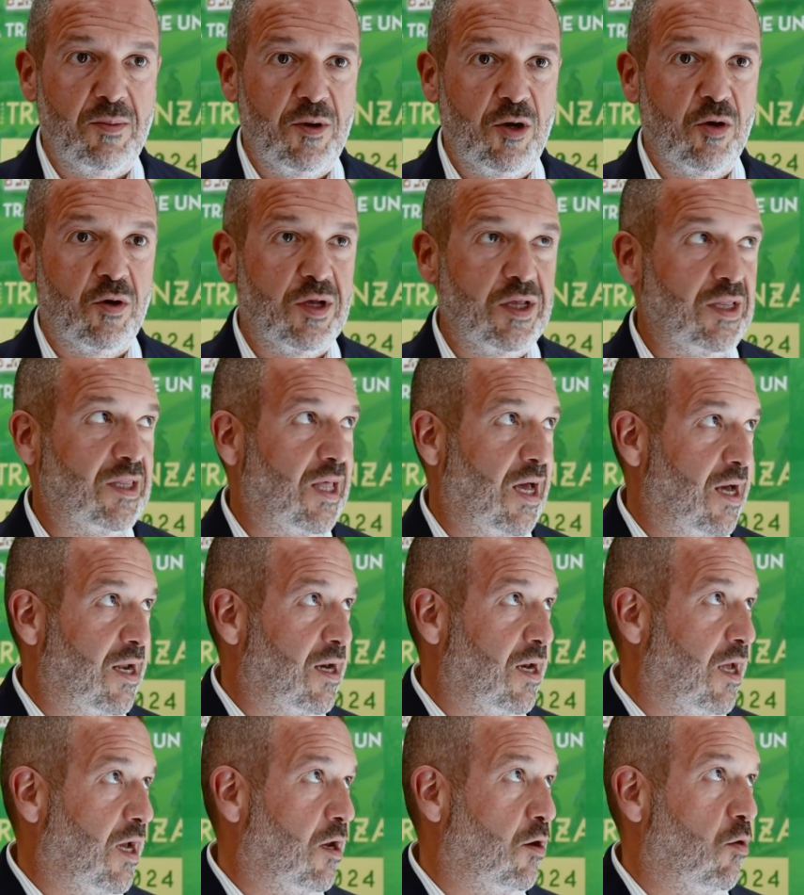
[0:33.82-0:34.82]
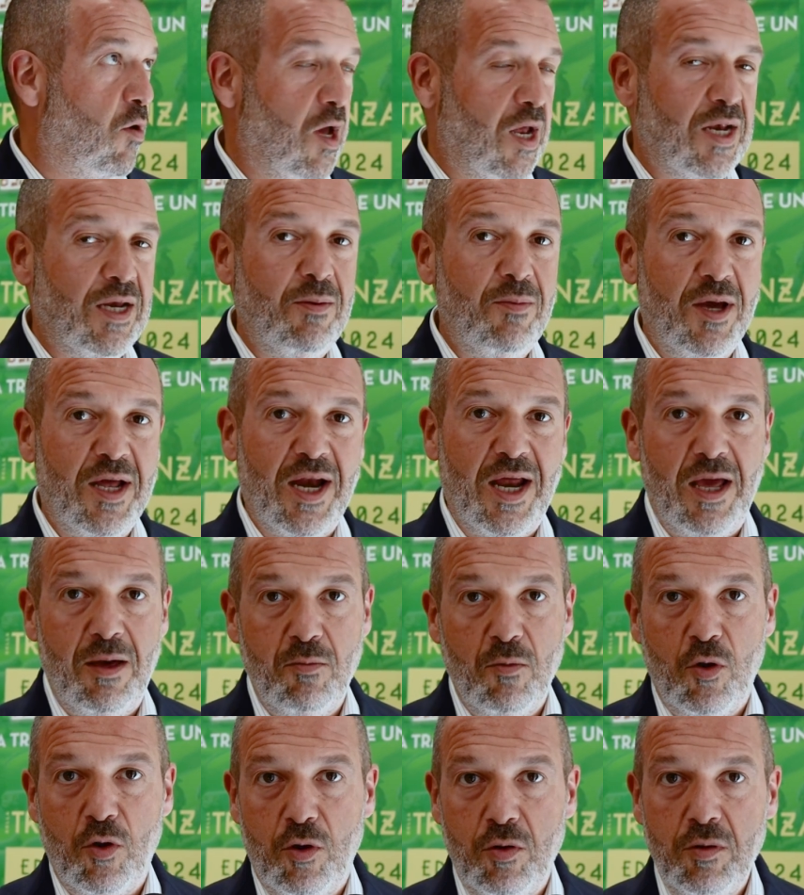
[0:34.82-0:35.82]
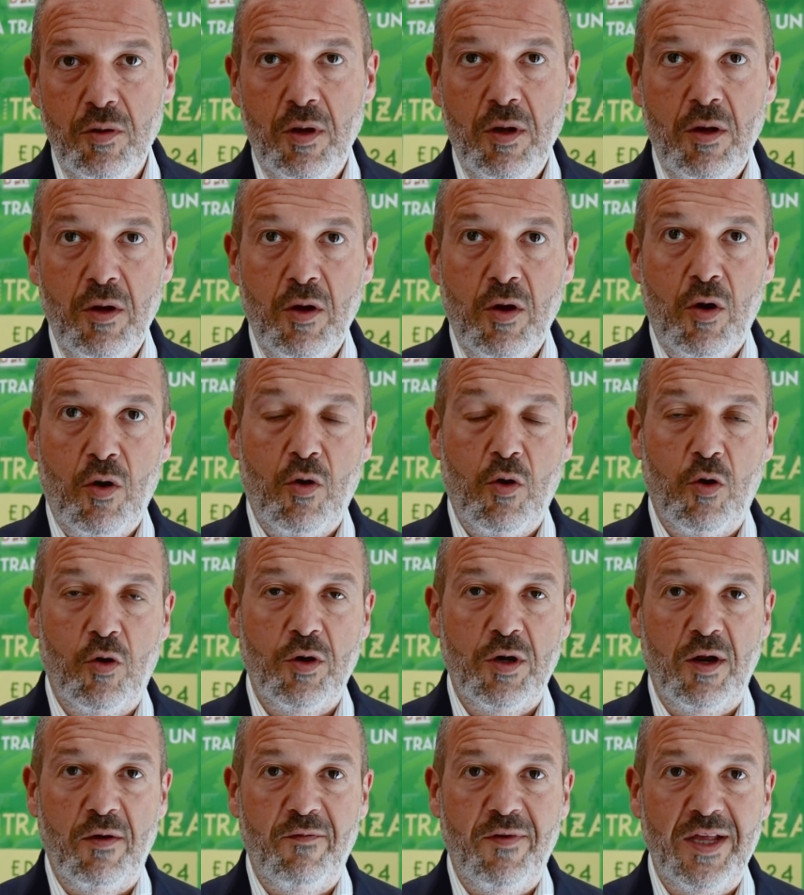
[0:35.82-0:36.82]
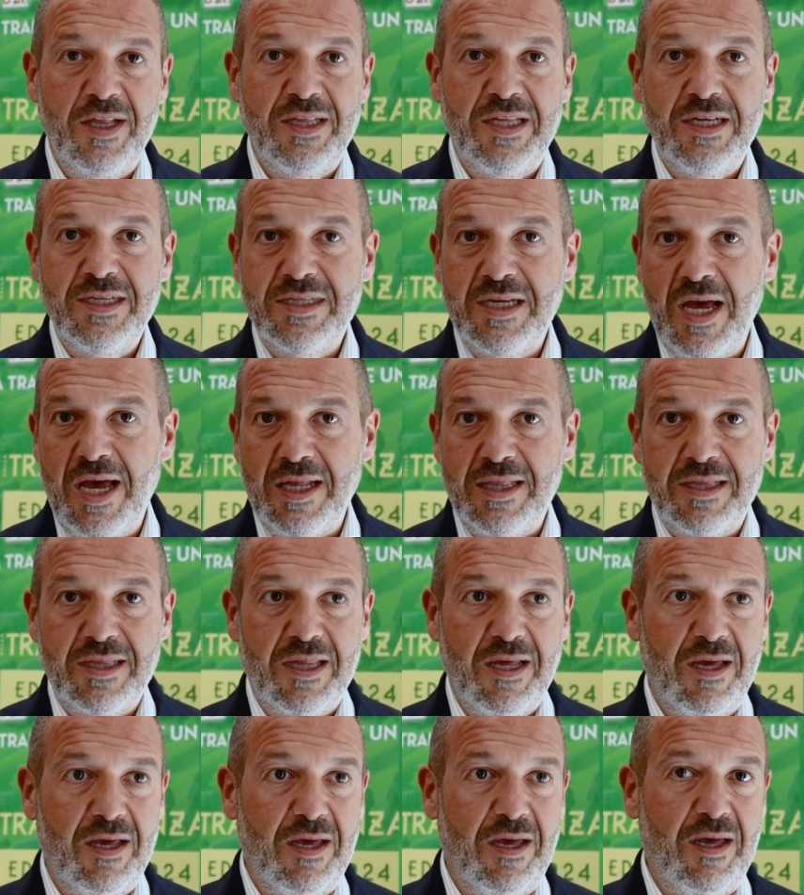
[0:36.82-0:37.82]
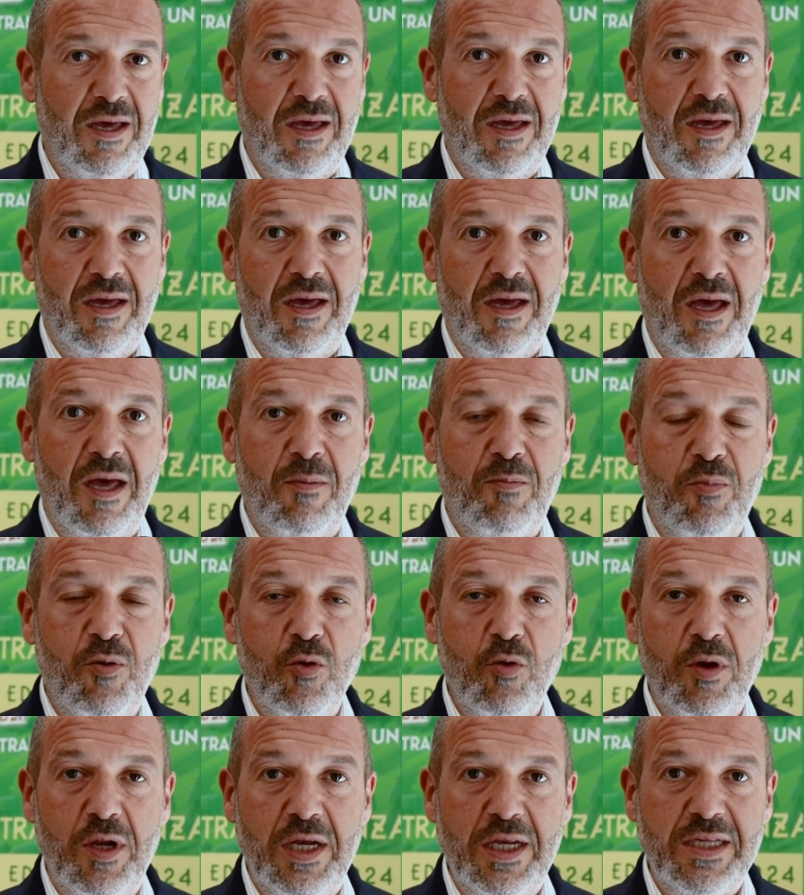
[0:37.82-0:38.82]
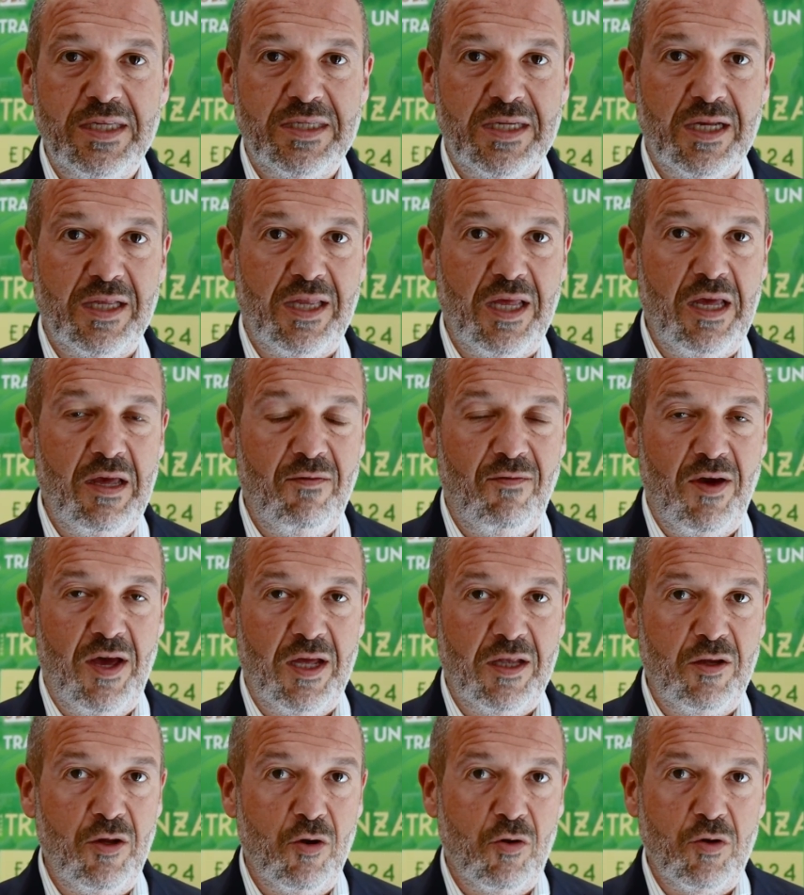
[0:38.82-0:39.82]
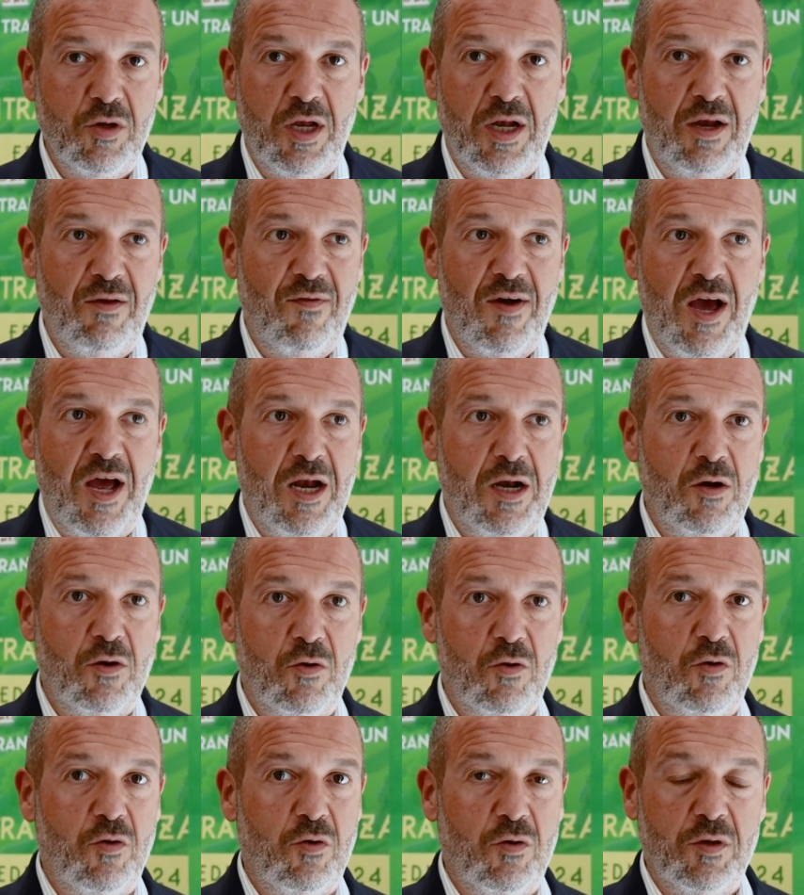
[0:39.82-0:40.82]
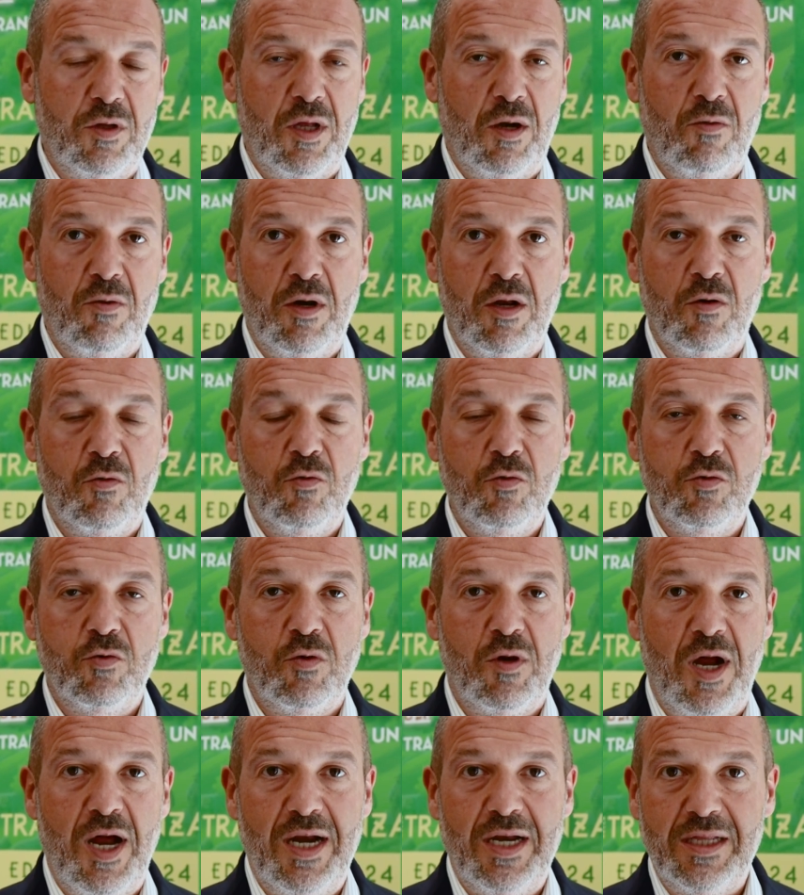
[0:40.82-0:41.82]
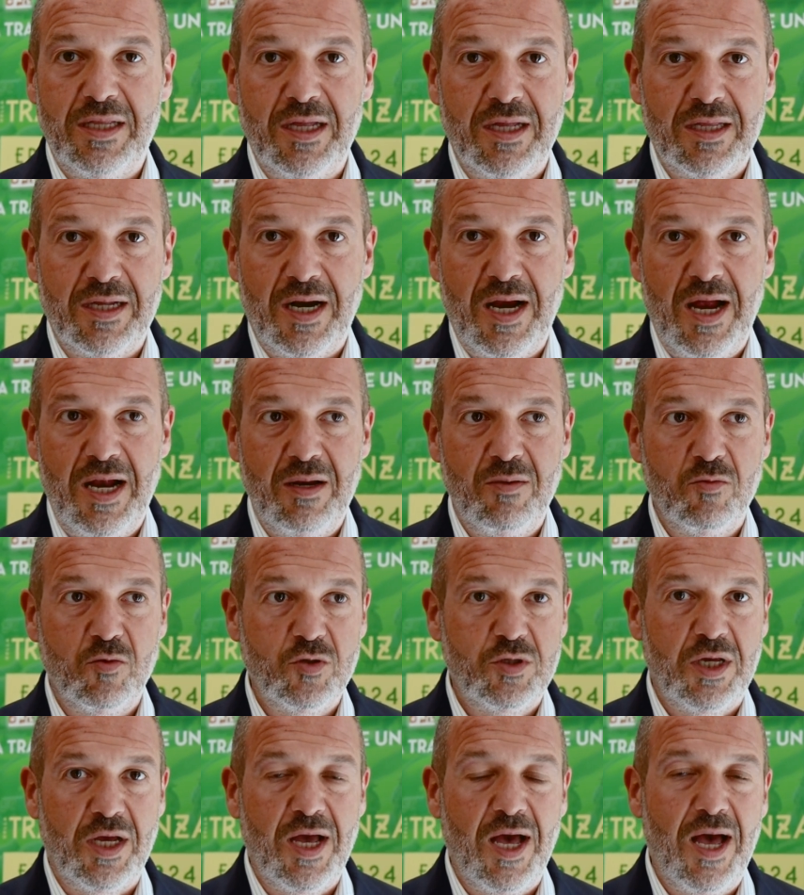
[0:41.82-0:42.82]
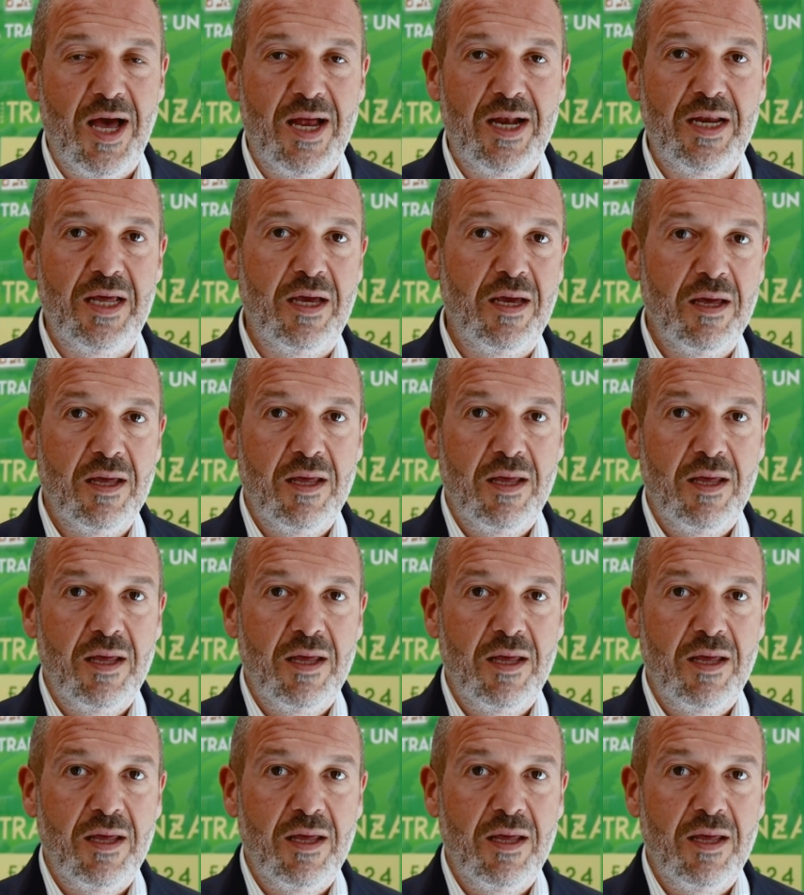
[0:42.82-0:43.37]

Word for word: minori interni che noi animeremo con 27 e più iniziative di ogni livello, da quelle culturali, teatrali, musicali,